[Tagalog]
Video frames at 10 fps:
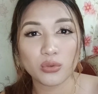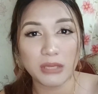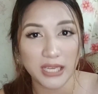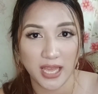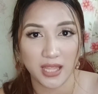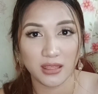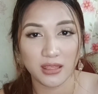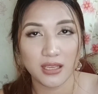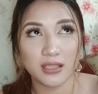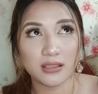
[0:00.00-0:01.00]
bilhin
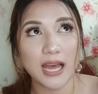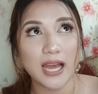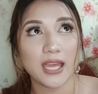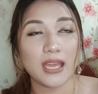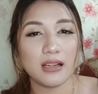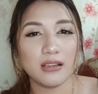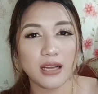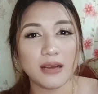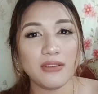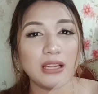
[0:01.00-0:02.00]
dahil
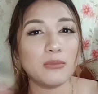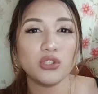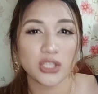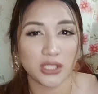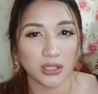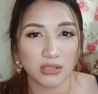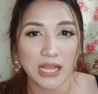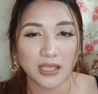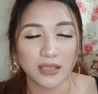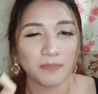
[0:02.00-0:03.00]
available siya dito sa
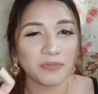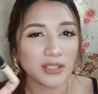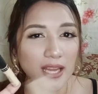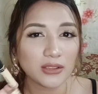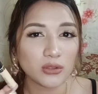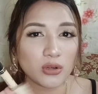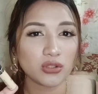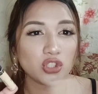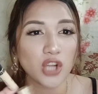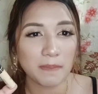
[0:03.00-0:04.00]
atin. Ito,
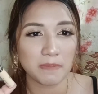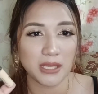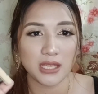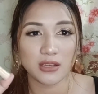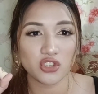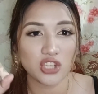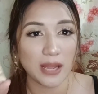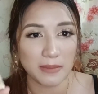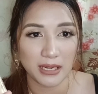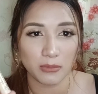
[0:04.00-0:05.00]
sa Shopee, siya
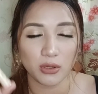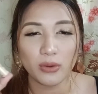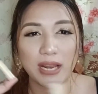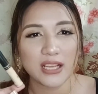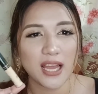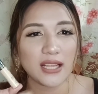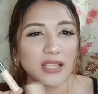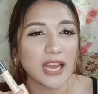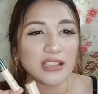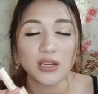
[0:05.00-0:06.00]
available. Wala, ah,
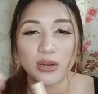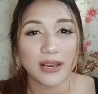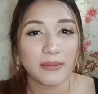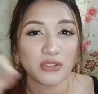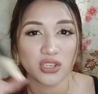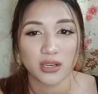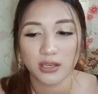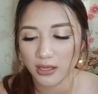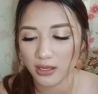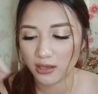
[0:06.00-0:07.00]
I think wala naman siyang
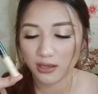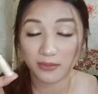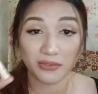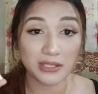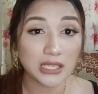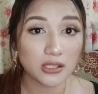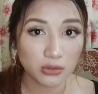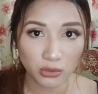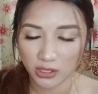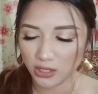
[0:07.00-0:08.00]
physical
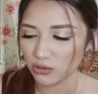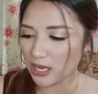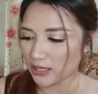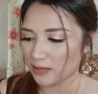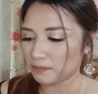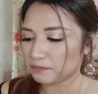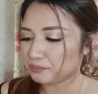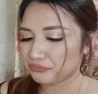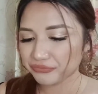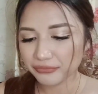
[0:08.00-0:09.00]
store dito sa atin.
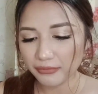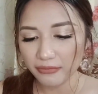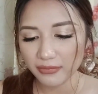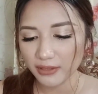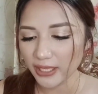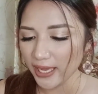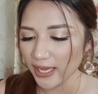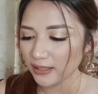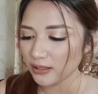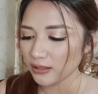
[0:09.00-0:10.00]

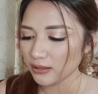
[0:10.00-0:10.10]
And,